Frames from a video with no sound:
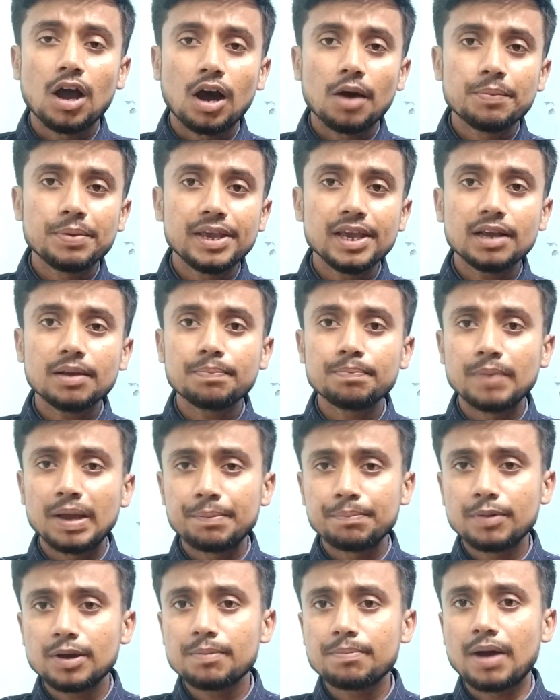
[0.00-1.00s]
अब एक
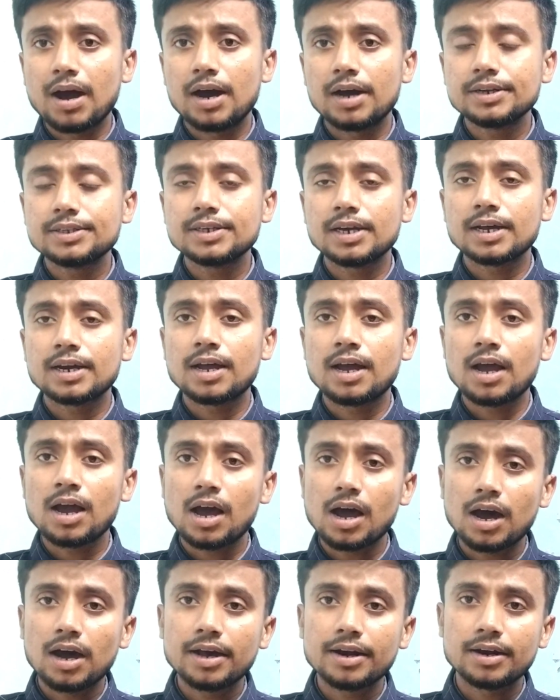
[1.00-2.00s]
मेंबर बाहर जा रहा
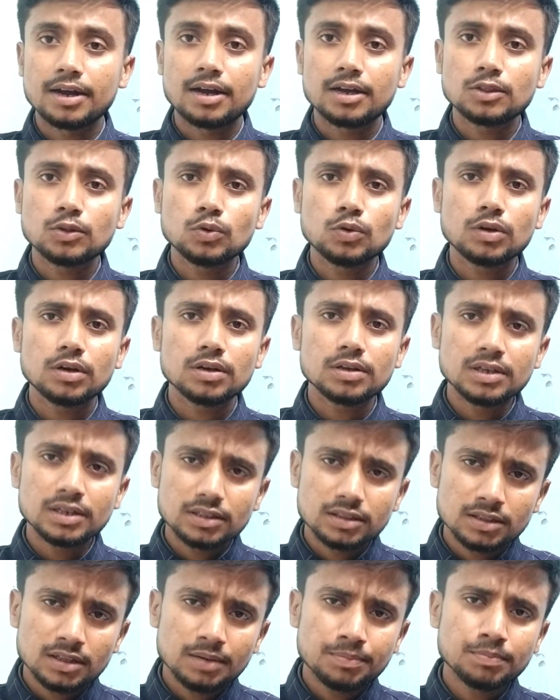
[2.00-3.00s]
है आ रहा है तो
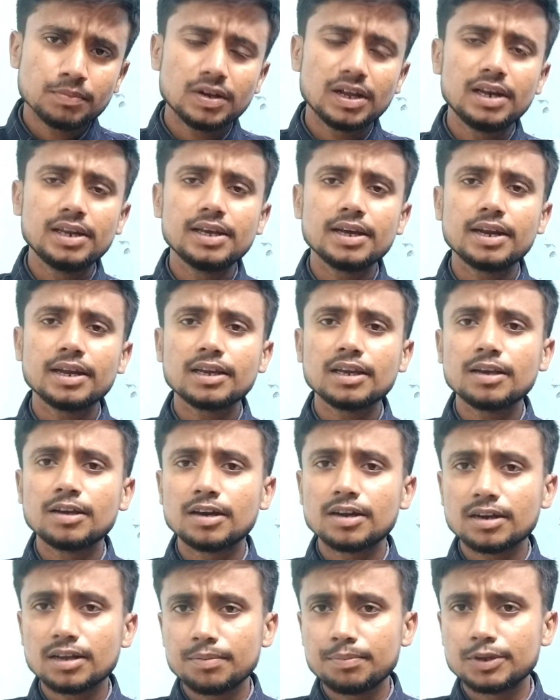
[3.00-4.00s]
एकदम क्लियर है कि
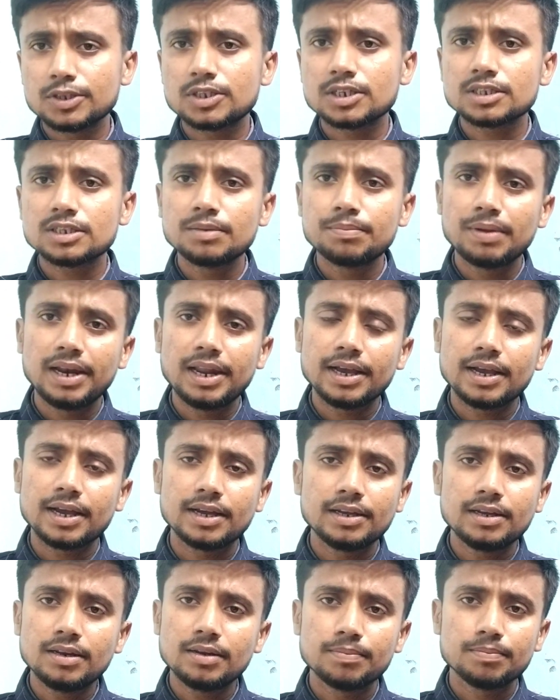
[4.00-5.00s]
घर के बच्चा से
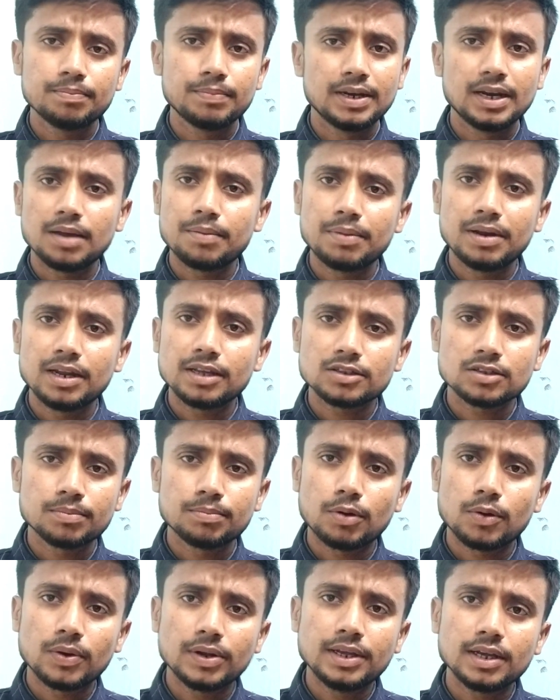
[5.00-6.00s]
मिलेगा ही बिना मिले
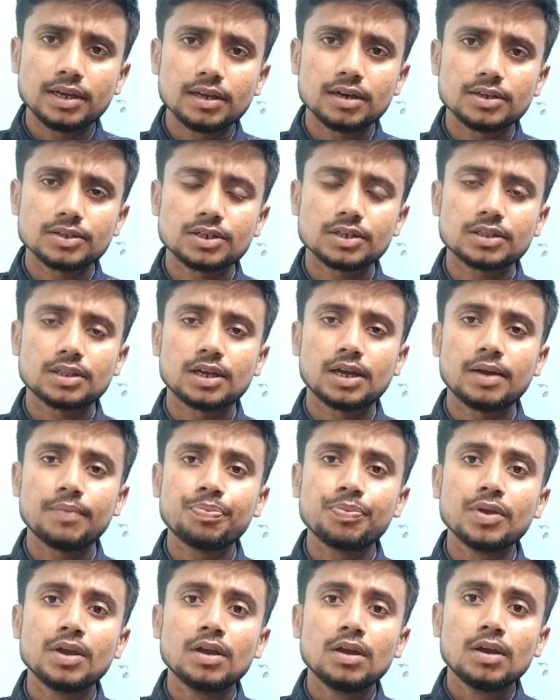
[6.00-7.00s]
संभव नहीं है कि रह सकता
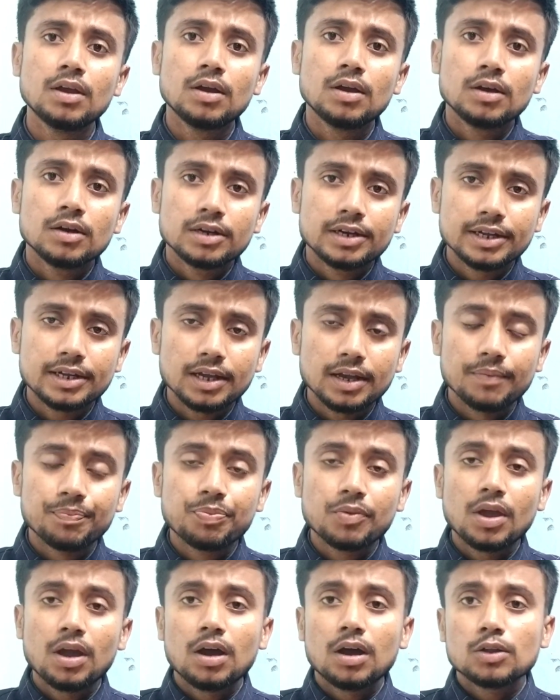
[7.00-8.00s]
है ठीक है
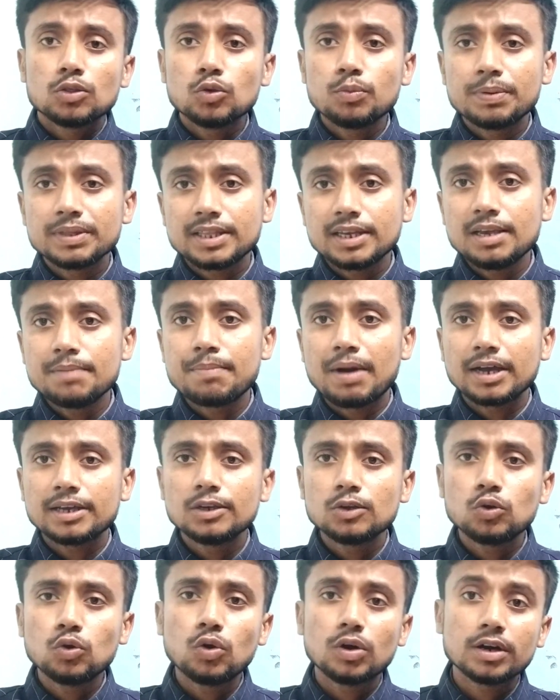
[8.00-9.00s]
तो बताइए
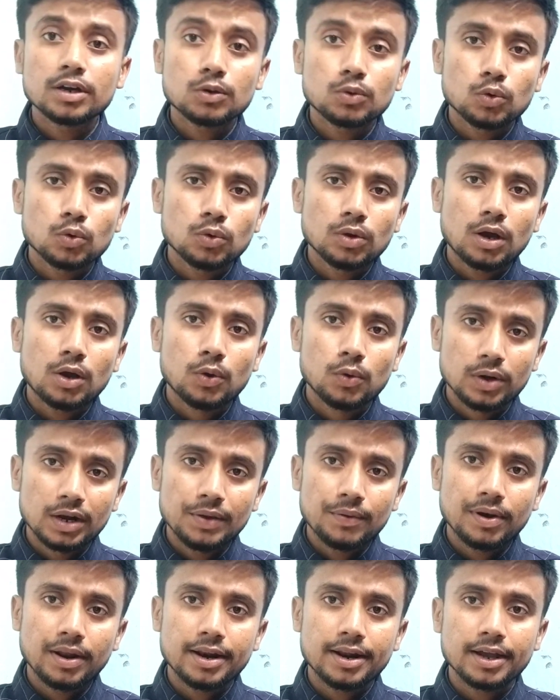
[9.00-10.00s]
बाकी को अगर कोरोना
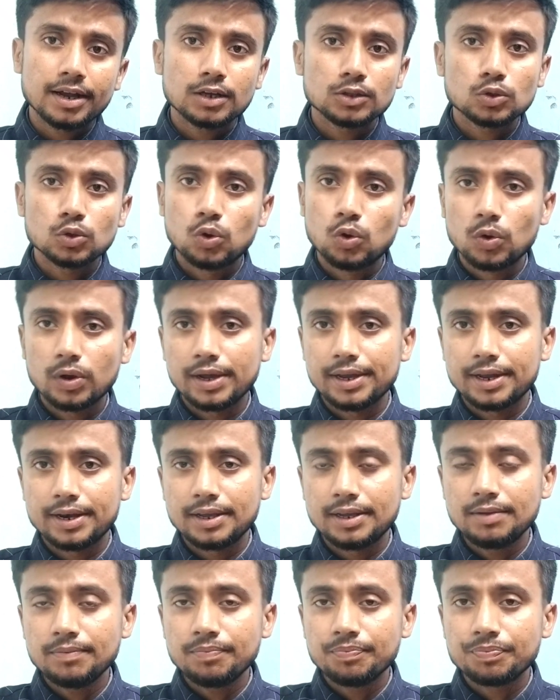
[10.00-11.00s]
होने वाला रहेगा तो होगा या
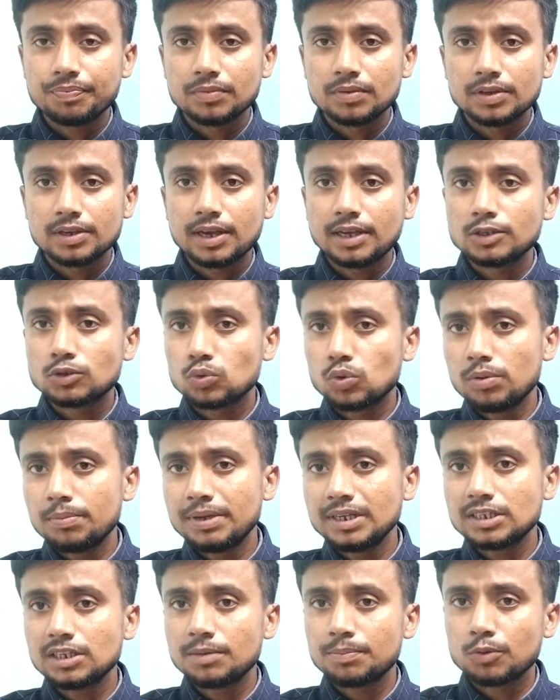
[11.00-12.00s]
नहीं क्या स्कूल
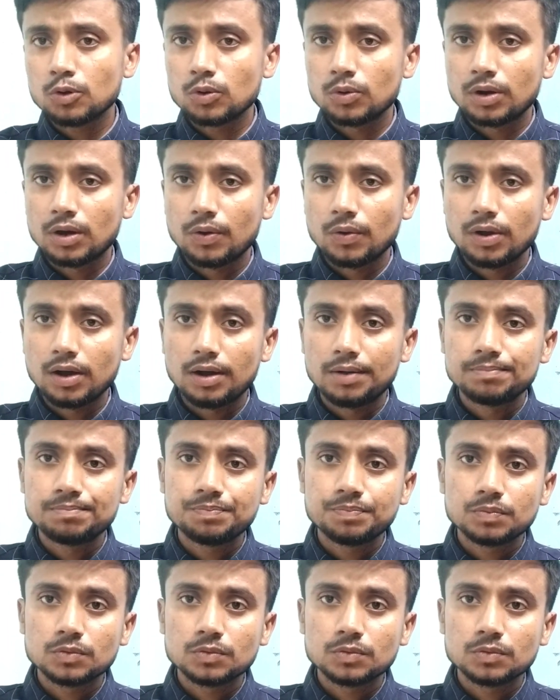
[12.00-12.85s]
में ही सिर्फ कोरोना होगा